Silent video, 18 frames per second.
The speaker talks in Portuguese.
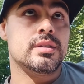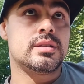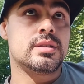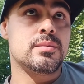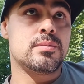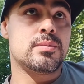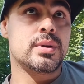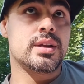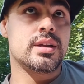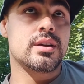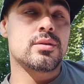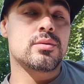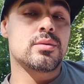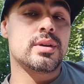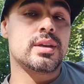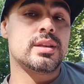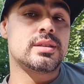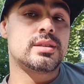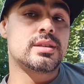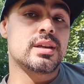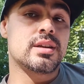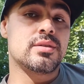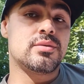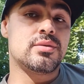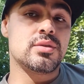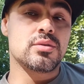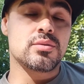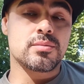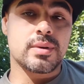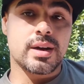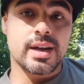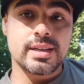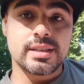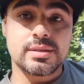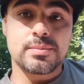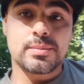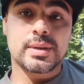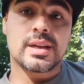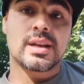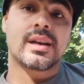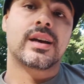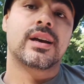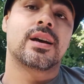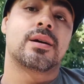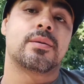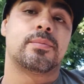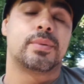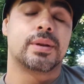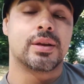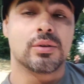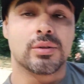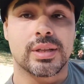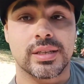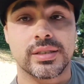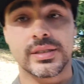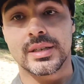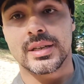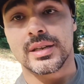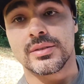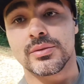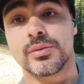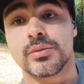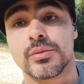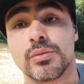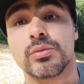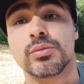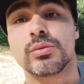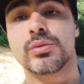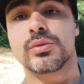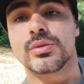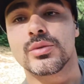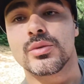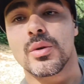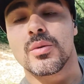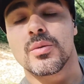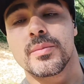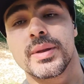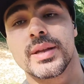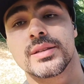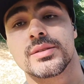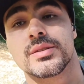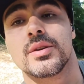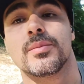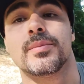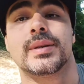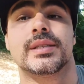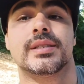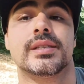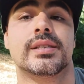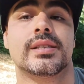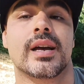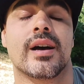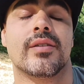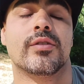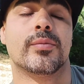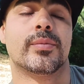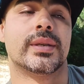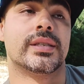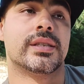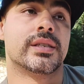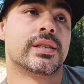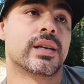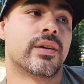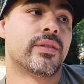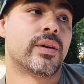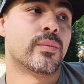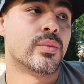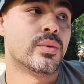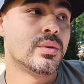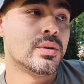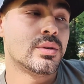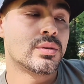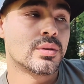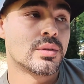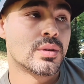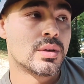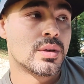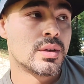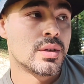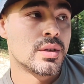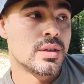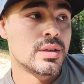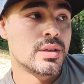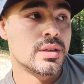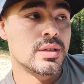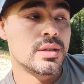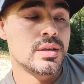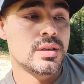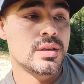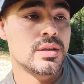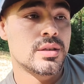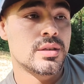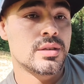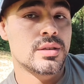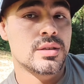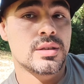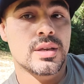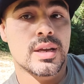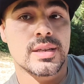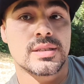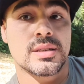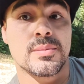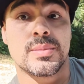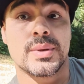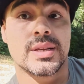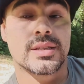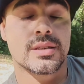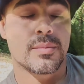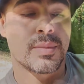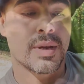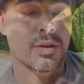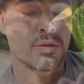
esse emprego ele serviu mais para eu estar tá tirando um dos documentos que eu precisava, precisava muito e essa empresa